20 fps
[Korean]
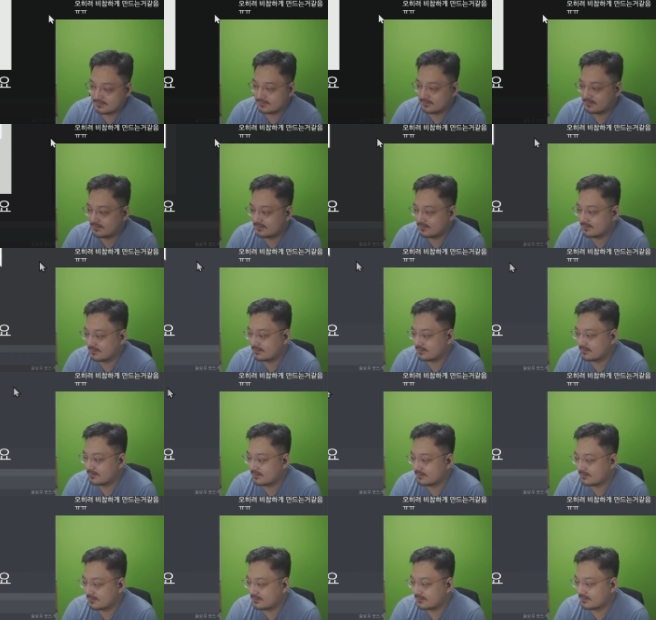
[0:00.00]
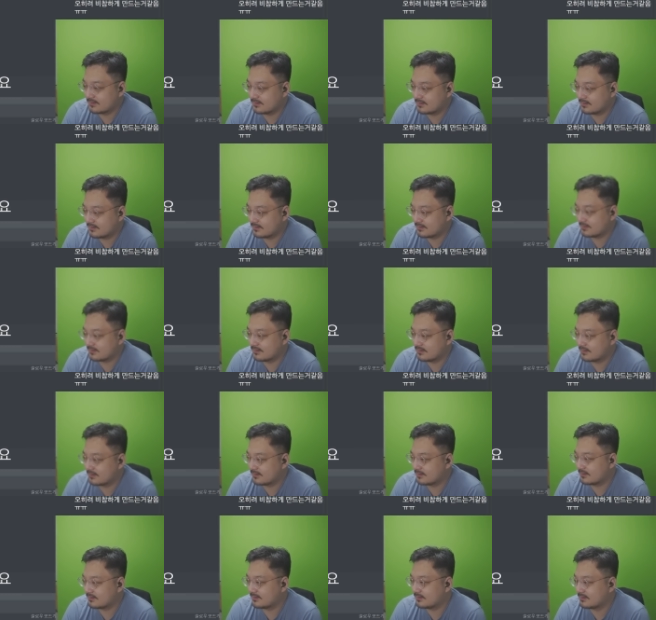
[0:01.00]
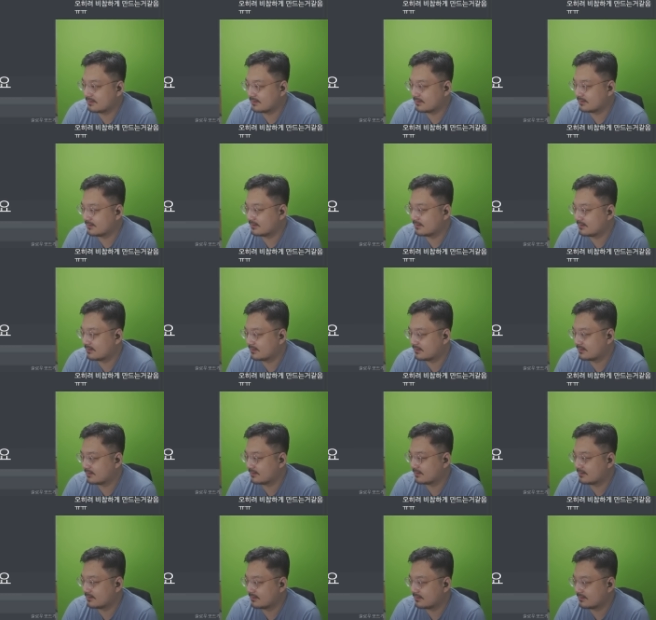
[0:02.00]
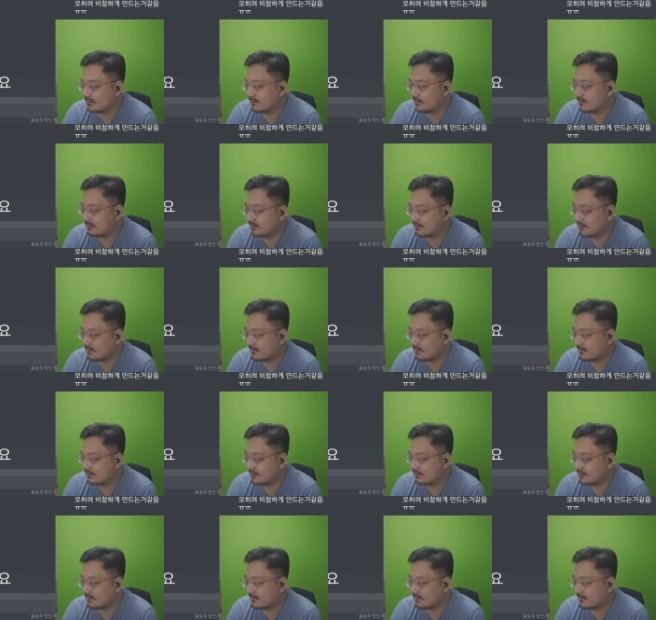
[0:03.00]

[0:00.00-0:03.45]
저거 한때 일급 되면 막 박수 쳐주고 그랬잖아요.